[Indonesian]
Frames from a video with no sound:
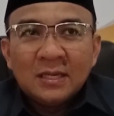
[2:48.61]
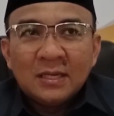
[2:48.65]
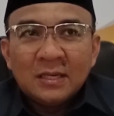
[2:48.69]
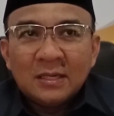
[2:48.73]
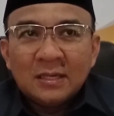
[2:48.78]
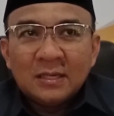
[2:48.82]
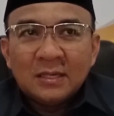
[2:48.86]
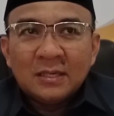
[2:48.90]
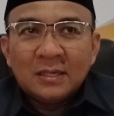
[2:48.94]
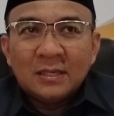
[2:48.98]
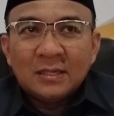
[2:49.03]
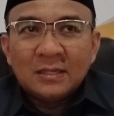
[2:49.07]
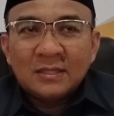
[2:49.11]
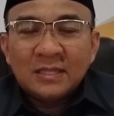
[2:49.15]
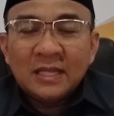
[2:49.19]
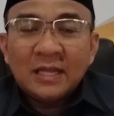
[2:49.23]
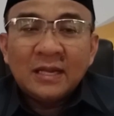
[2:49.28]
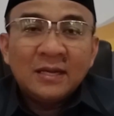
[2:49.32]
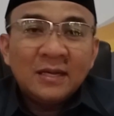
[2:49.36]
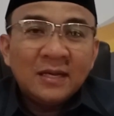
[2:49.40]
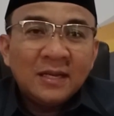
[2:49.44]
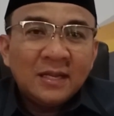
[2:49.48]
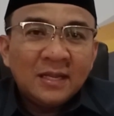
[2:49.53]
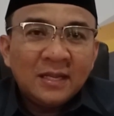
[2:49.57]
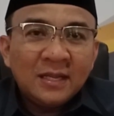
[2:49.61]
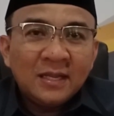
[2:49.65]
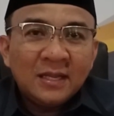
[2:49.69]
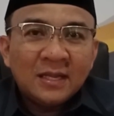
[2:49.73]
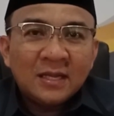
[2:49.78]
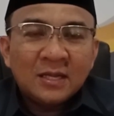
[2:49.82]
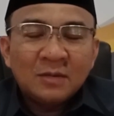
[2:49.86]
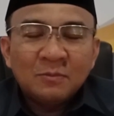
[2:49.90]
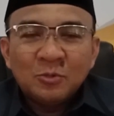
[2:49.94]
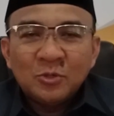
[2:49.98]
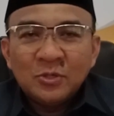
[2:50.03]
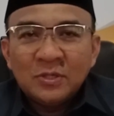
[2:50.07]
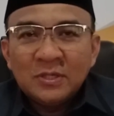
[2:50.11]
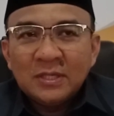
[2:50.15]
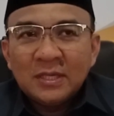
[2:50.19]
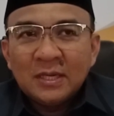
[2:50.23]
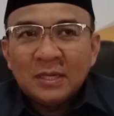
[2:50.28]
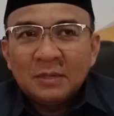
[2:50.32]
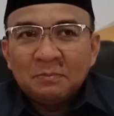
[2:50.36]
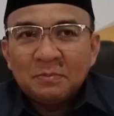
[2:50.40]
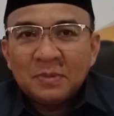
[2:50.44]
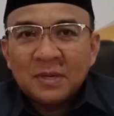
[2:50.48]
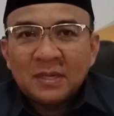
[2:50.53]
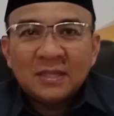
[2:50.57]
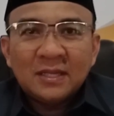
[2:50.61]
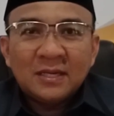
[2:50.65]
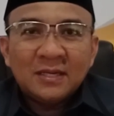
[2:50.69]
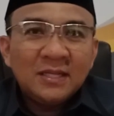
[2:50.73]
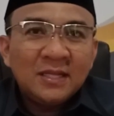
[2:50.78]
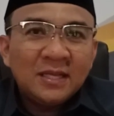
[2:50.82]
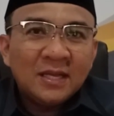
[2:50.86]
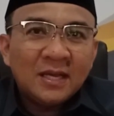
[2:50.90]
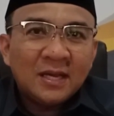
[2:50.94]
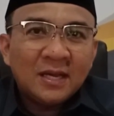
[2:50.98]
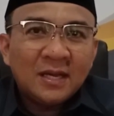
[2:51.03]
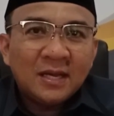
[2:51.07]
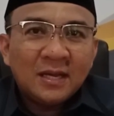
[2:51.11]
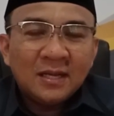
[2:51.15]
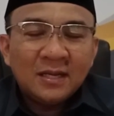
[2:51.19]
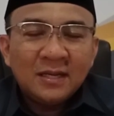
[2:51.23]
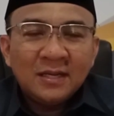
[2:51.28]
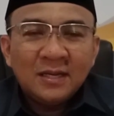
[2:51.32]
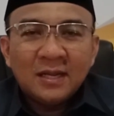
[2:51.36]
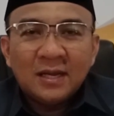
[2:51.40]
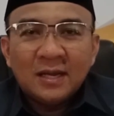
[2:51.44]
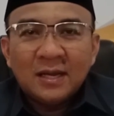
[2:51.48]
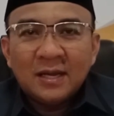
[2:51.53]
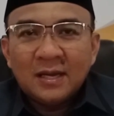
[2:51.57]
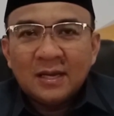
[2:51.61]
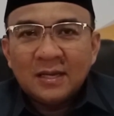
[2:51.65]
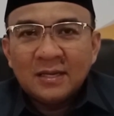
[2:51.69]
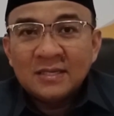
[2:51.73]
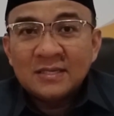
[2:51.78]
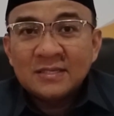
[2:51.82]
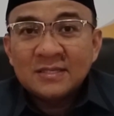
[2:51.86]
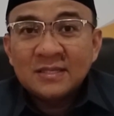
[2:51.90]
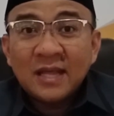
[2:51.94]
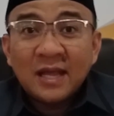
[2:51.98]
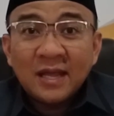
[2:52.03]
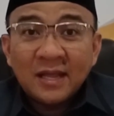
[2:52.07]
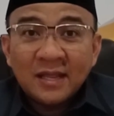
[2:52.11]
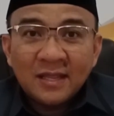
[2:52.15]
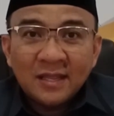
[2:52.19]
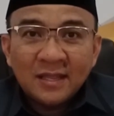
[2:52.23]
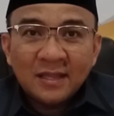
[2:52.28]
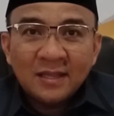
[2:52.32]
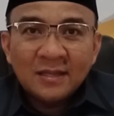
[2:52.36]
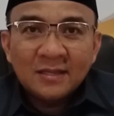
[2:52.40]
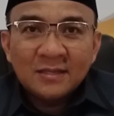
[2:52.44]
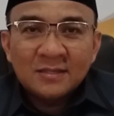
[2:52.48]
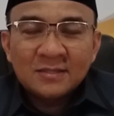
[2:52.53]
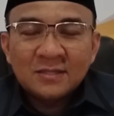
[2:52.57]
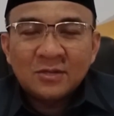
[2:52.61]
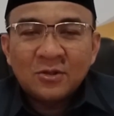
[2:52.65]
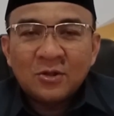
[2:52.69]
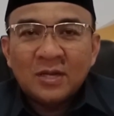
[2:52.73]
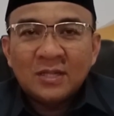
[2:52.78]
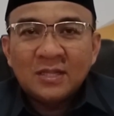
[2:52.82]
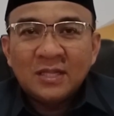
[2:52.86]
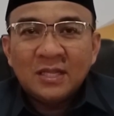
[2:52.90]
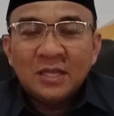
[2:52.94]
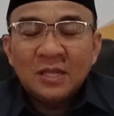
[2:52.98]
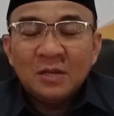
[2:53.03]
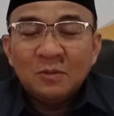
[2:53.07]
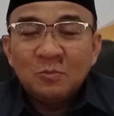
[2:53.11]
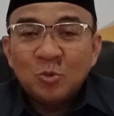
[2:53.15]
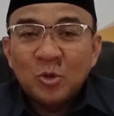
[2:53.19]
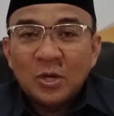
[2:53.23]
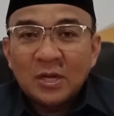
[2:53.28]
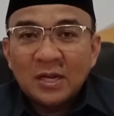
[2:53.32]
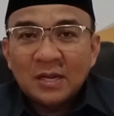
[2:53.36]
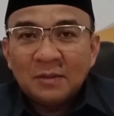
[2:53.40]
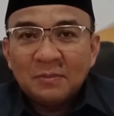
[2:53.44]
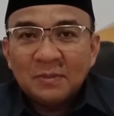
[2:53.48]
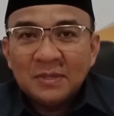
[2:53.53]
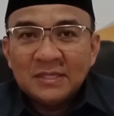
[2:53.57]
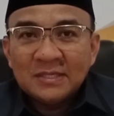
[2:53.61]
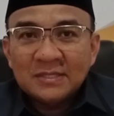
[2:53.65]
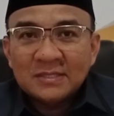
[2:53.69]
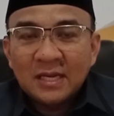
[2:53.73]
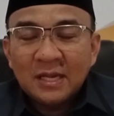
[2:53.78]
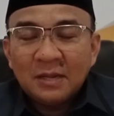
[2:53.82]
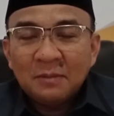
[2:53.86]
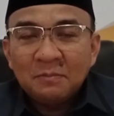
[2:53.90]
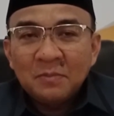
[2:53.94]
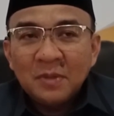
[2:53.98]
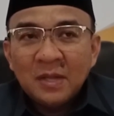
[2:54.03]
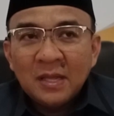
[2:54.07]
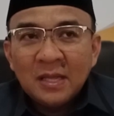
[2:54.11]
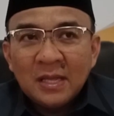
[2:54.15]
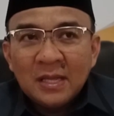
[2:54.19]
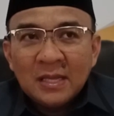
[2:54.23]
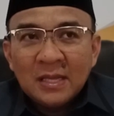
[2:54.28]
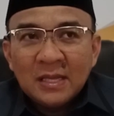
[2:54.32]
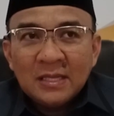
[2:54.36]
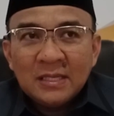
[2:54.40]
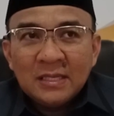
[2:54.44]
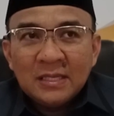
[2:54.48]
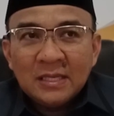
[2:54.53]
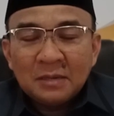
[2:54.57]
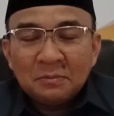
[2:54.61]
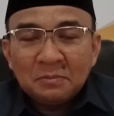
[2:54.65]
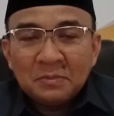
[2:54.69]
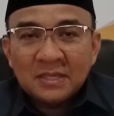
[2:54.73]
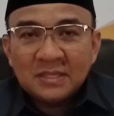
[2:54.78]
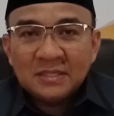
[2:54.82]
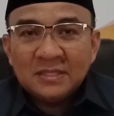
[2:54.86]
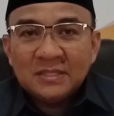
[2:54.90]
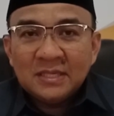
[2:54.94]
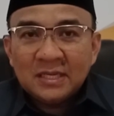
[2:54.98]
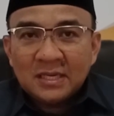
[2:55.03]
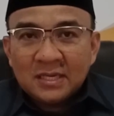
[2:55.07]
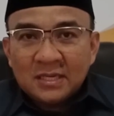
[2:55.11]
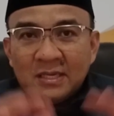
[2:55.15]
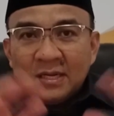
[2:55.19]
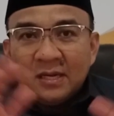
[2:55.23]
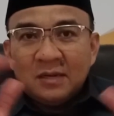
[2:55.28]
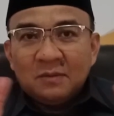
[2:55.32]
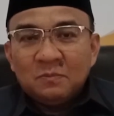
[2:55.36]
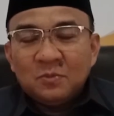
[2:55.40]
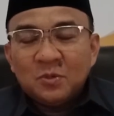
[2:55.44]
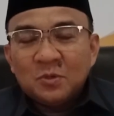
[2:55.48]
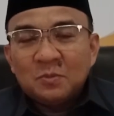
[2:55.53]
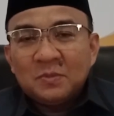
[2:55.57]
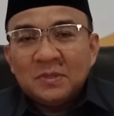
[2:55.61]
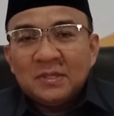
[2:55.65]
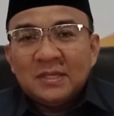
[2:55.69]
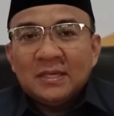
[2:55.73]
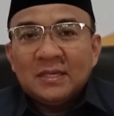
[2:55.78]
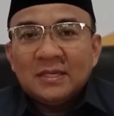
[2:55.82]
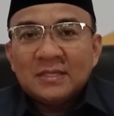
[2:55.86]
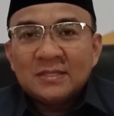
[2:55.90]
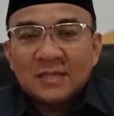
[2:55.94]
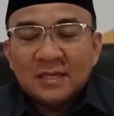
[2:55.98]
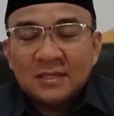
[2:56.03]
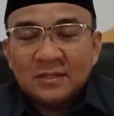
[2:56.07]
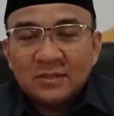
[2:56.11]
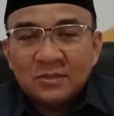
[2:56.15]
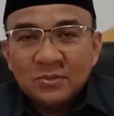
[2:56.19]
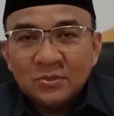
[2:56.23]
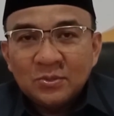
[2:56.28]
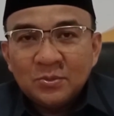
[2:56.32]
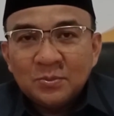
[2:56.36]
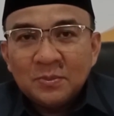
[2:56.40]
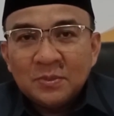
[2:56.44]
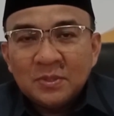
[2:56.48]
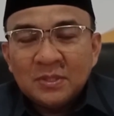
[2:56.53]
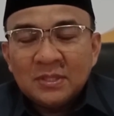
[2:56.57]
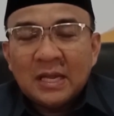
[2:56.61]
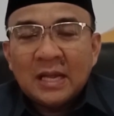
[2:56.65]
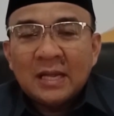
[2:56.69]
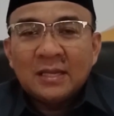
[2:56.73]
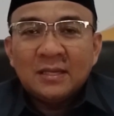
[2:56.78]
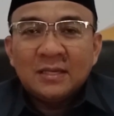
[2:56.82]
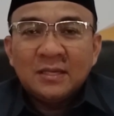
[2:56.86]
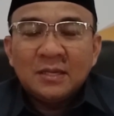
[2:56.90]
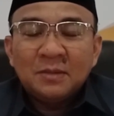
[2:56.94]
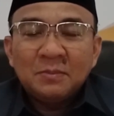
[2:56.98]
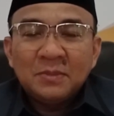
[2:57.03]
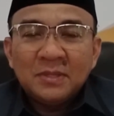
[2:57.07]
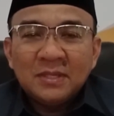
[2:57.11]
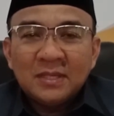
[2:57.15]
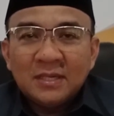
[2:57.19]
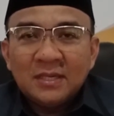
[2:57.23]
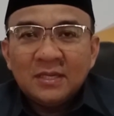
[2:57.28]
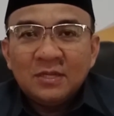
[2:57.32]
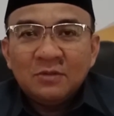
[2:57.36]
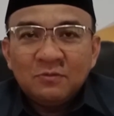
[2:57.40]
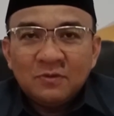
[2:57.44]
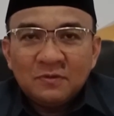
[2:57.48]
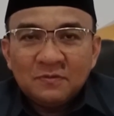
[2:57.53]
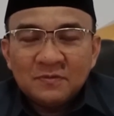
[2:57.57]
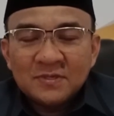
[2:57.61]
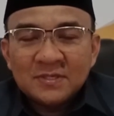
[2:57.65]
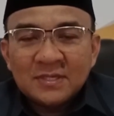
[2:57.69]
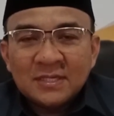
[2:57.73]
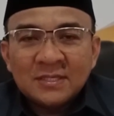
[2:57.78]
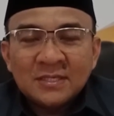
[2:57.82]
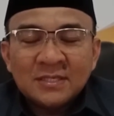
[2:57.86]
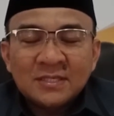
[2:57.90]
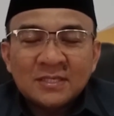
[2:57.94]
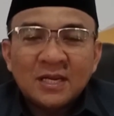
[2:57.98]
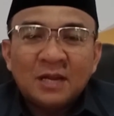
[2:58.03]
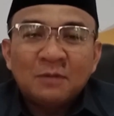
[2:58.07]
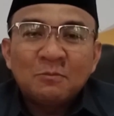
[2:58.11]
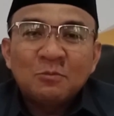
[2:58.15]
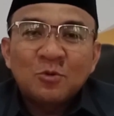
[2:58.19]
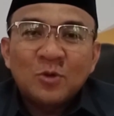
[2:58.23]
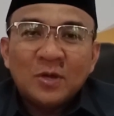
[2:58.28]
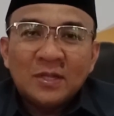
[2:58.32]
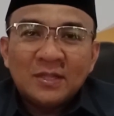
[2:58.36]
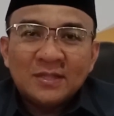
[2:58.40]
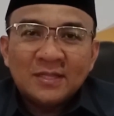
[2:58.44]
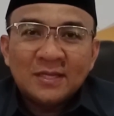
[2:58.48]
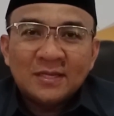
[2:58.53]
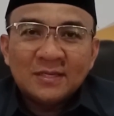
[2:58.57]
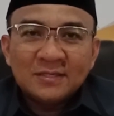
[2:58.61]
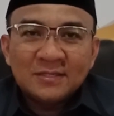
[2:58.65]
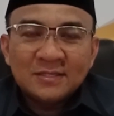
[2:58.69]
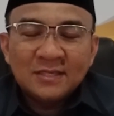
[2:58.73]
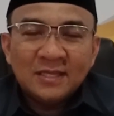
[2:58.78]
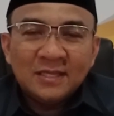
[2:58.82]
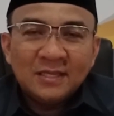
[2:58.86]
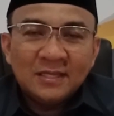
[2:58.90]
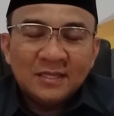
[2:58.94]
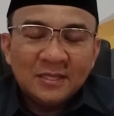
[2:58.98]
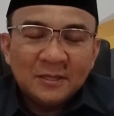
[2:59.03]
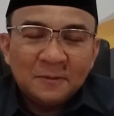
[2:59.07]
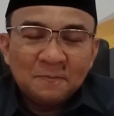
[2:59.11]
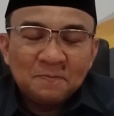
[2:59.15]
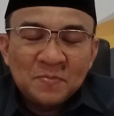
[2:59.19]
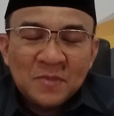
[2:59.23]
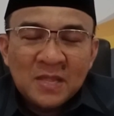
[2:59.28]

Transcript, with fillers: uh, teknik, kemudian pertanian dan STAI, Sekolah Tinggi Ilmu Agama Islam yang merger gelembung menjadi satu akhirnya menjadi Universitas Islam Kuantan Sinema.